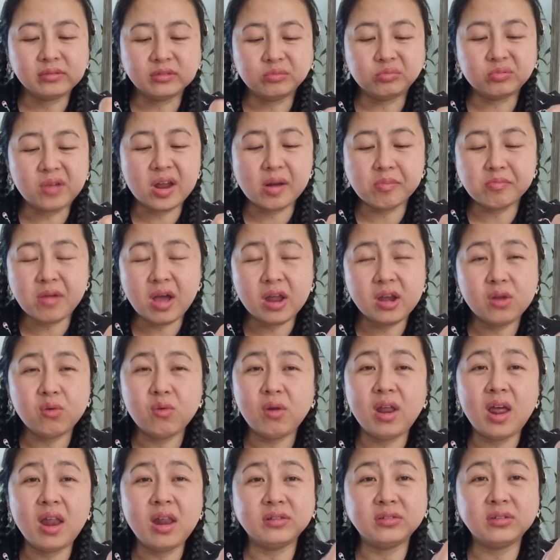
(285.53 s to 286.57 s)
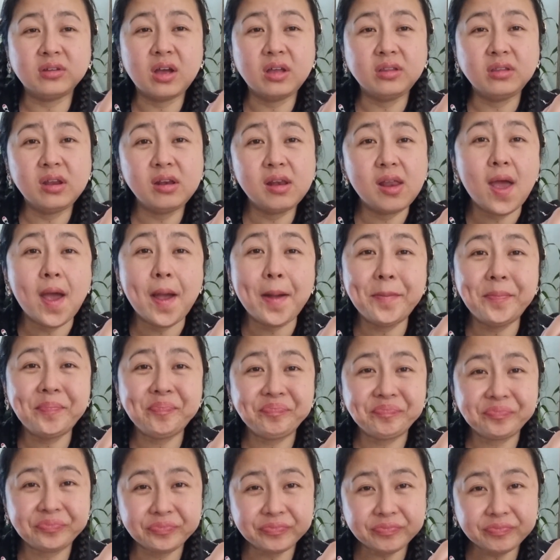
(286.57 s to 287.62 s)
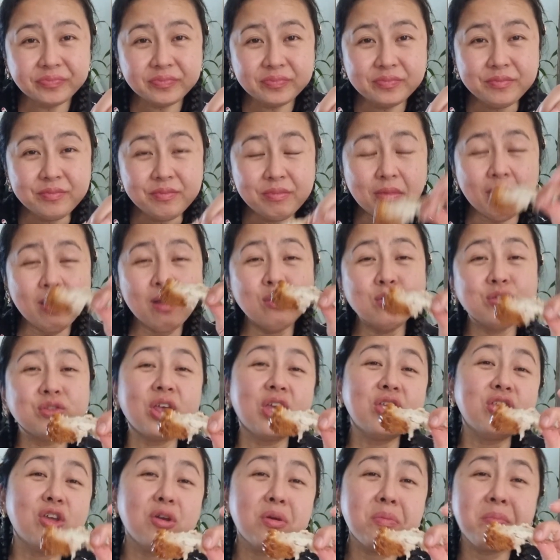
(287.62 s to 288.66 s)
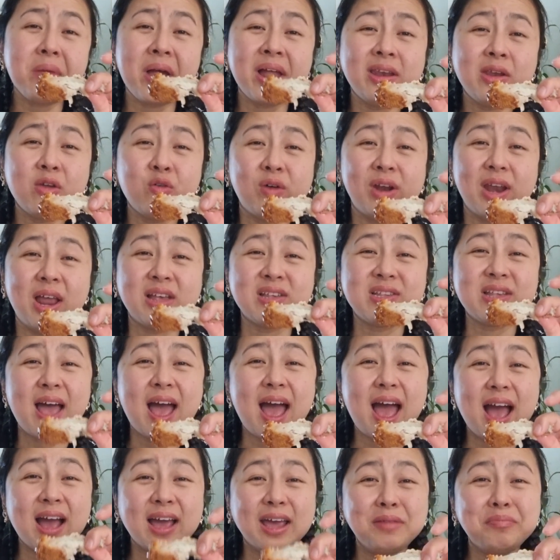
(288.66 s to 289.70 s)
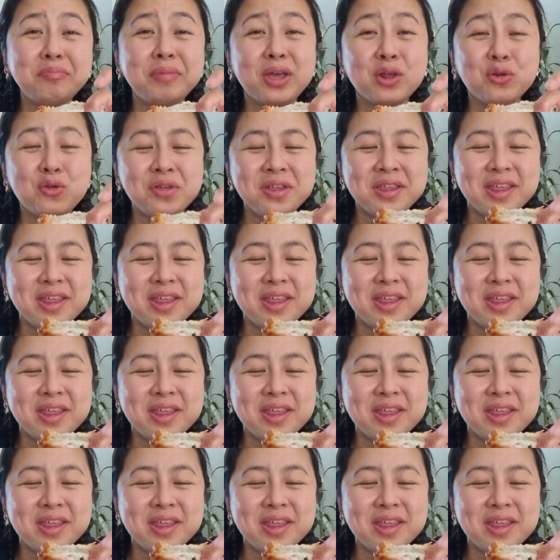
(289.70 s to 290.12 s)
Parang baliwala lang sa kanila. Kasi nga baliwala sa akin meron